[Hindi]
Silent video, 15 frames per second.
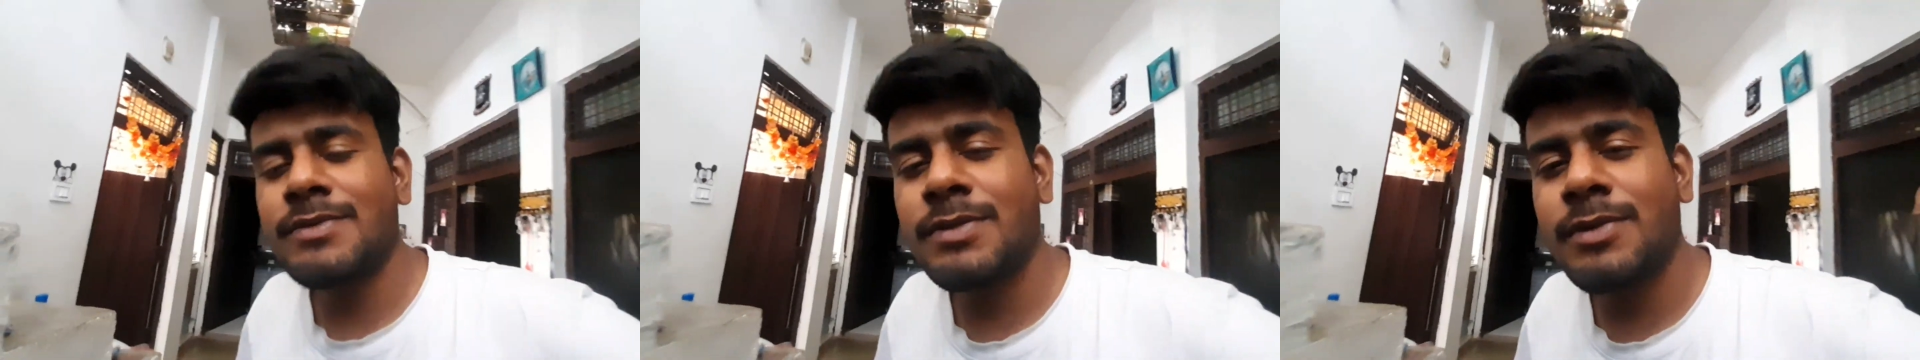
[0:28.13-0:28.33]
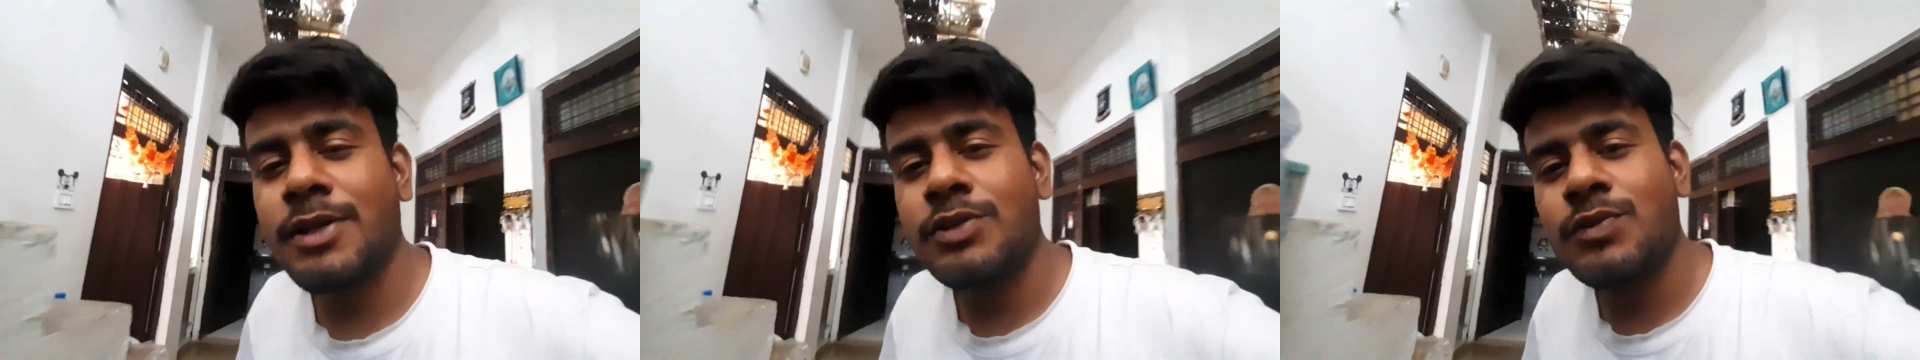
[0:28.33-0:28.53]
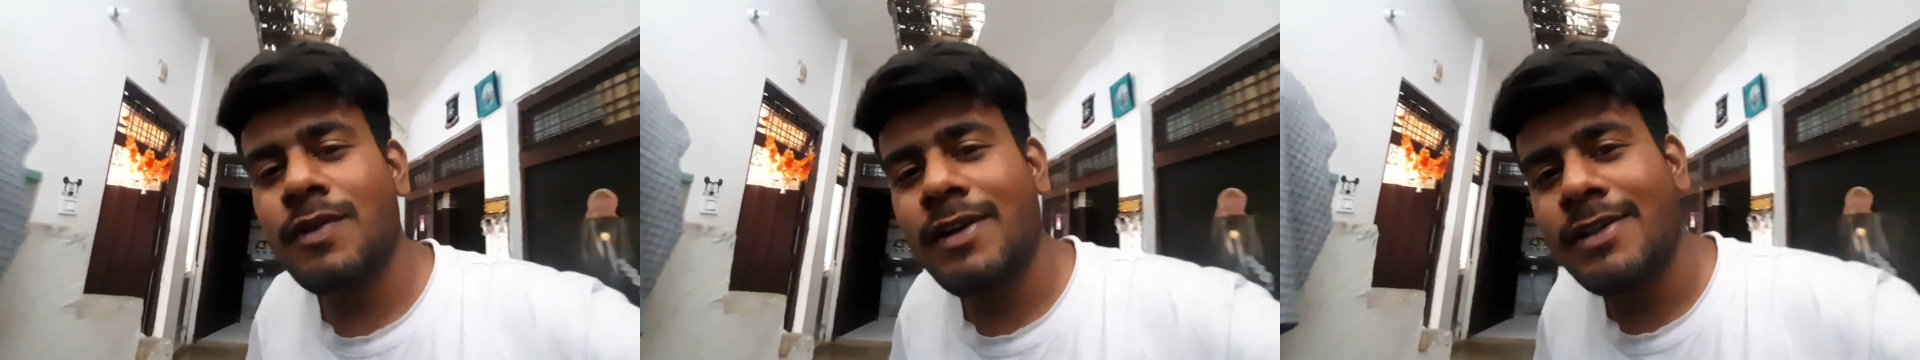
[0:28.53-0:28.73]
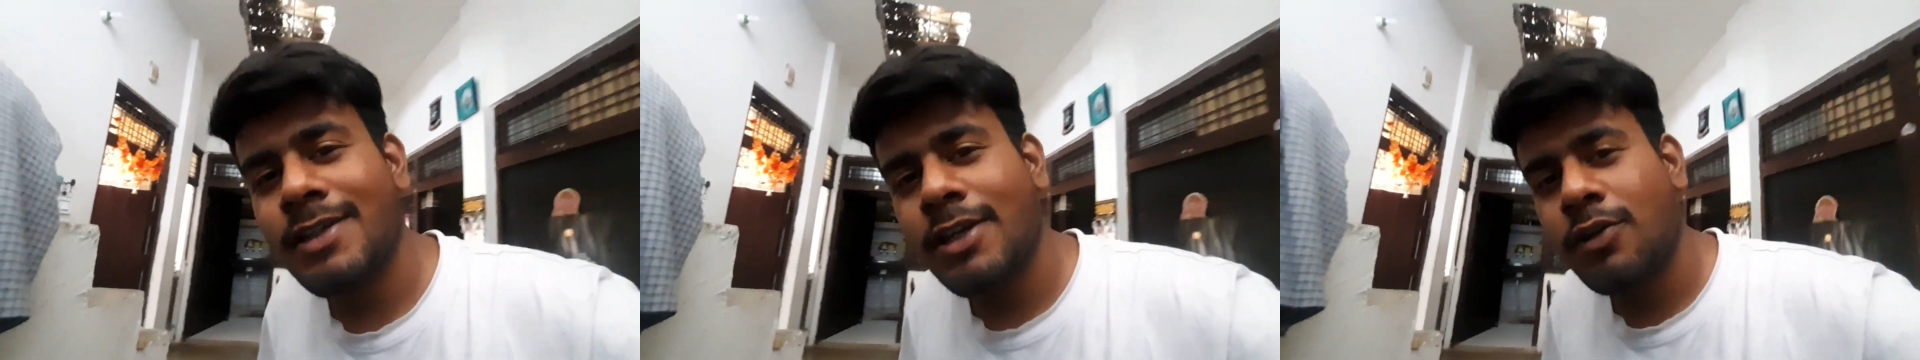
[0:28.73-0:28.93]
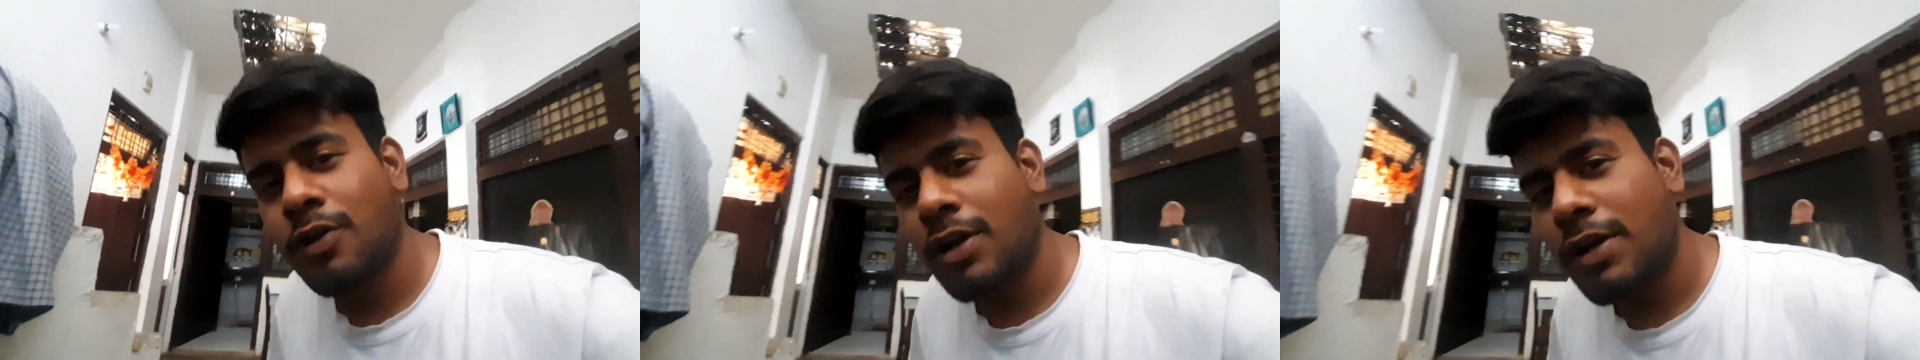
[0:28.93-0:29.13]
सभी का स्वागत है
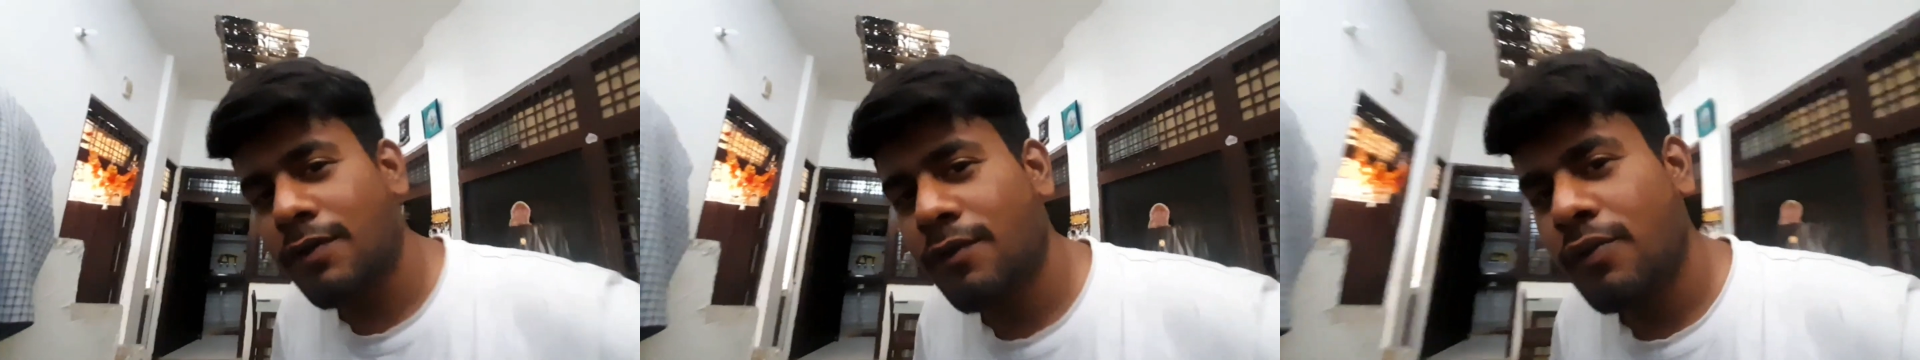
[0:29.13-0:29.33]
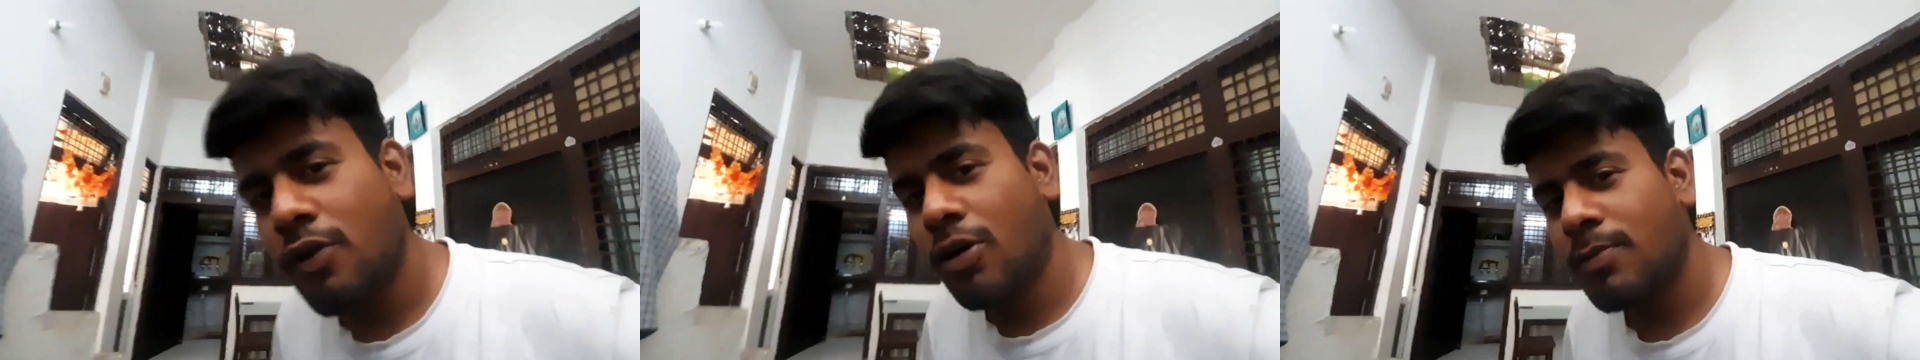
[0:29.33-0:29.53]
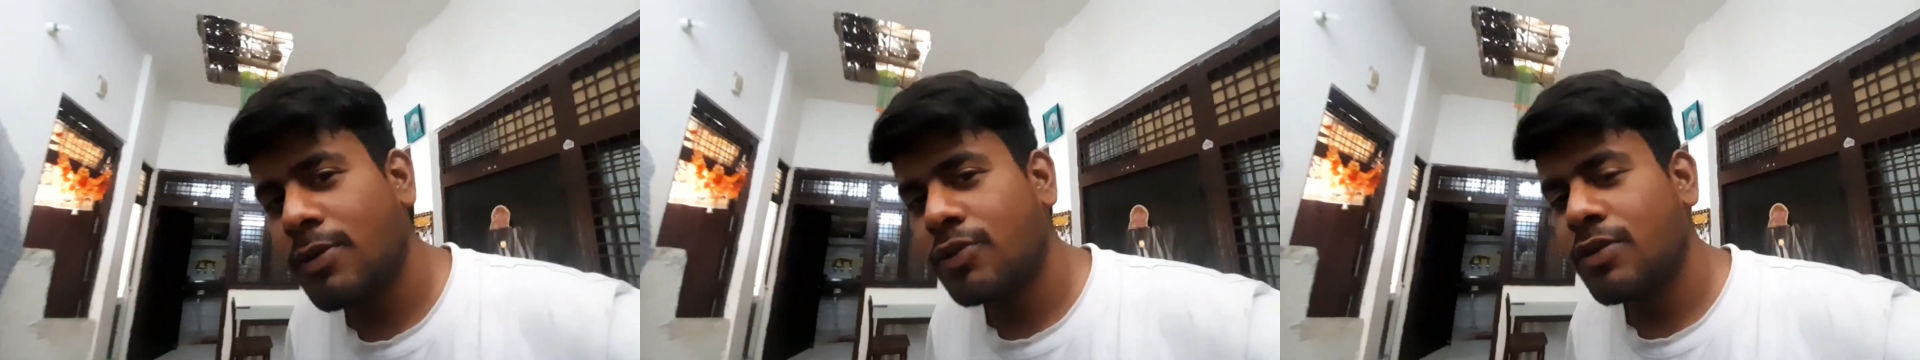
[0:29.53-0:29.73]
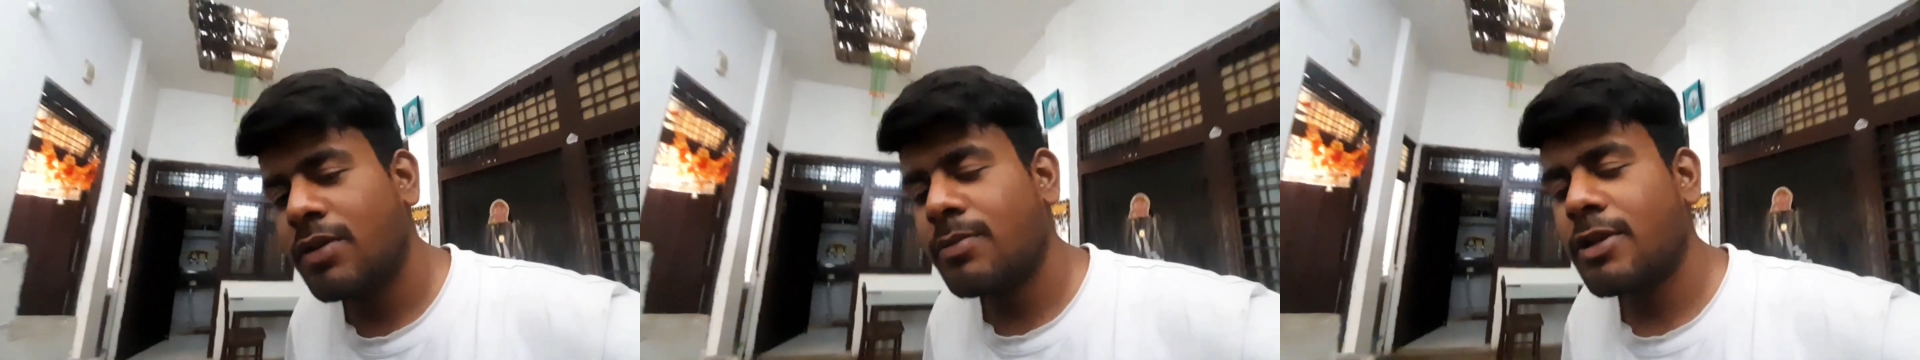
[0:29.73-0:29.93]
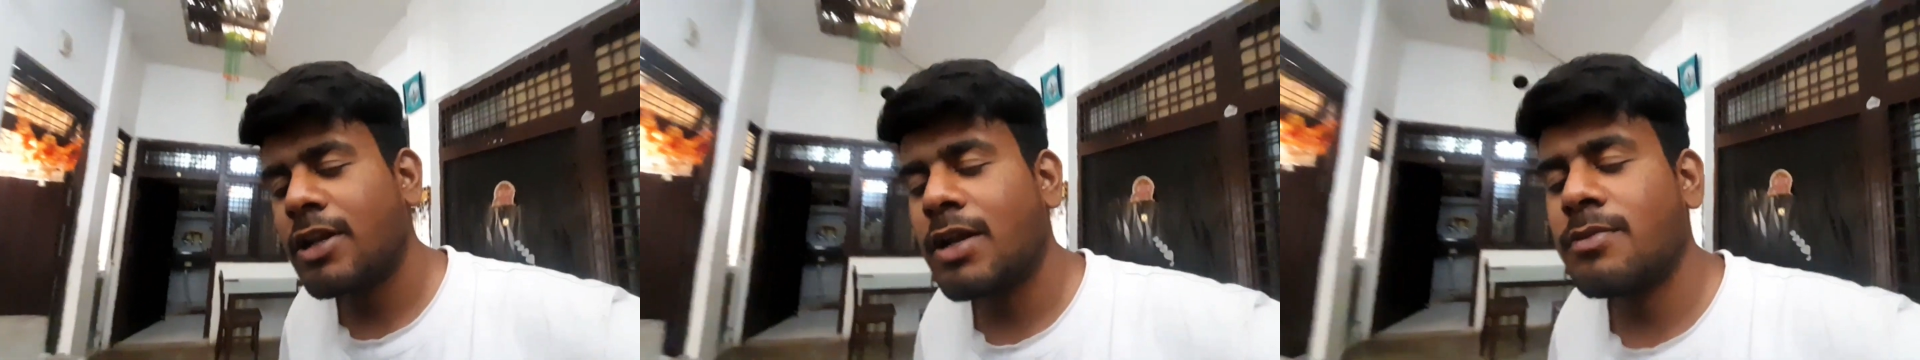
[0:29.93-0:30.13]
एक और नए ब्लॉग में तो यार
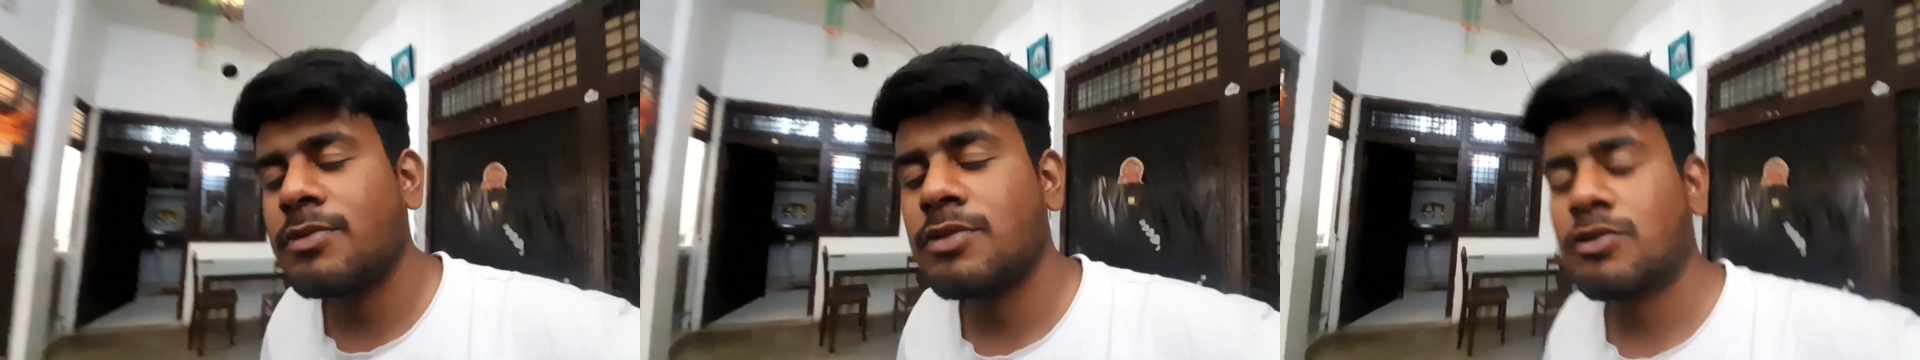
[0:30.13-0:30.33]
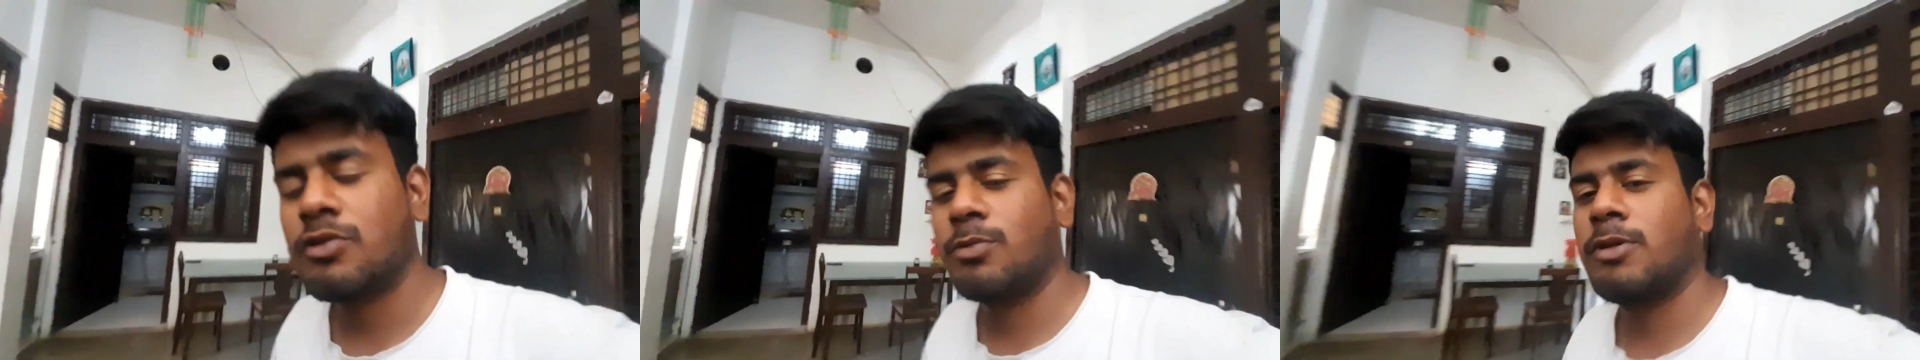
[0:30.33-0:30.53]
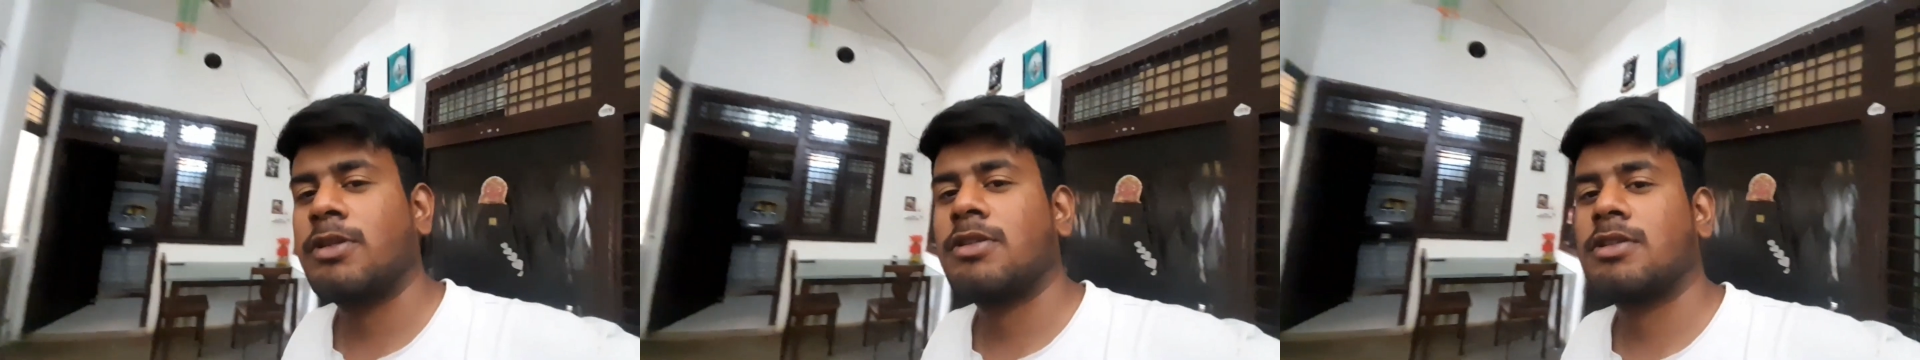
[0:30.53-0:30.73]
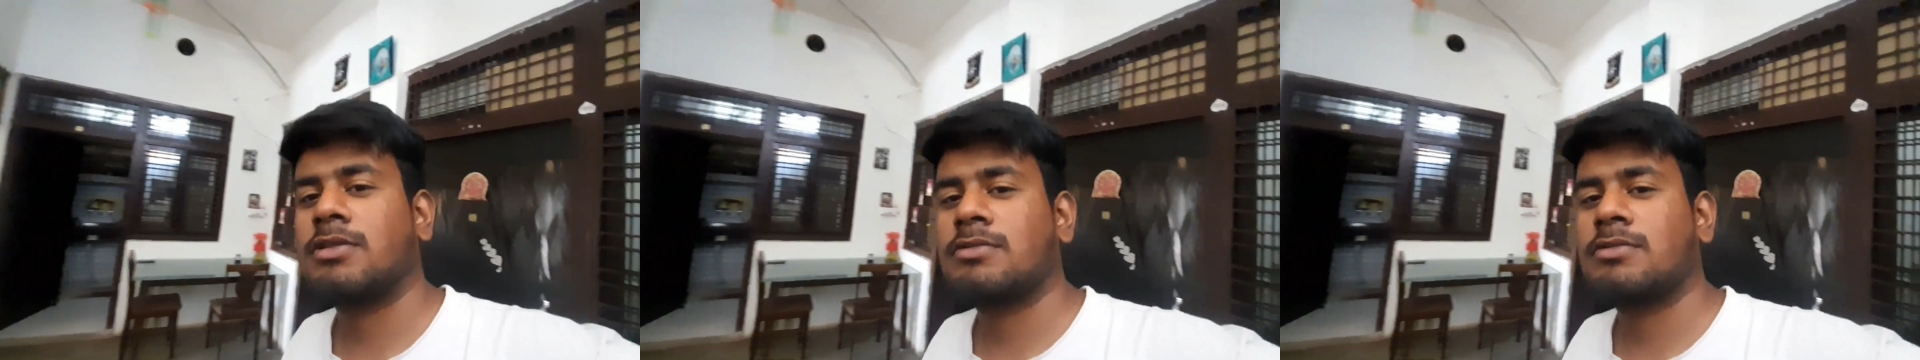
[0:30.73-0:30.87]
मेरा नाम है सुमित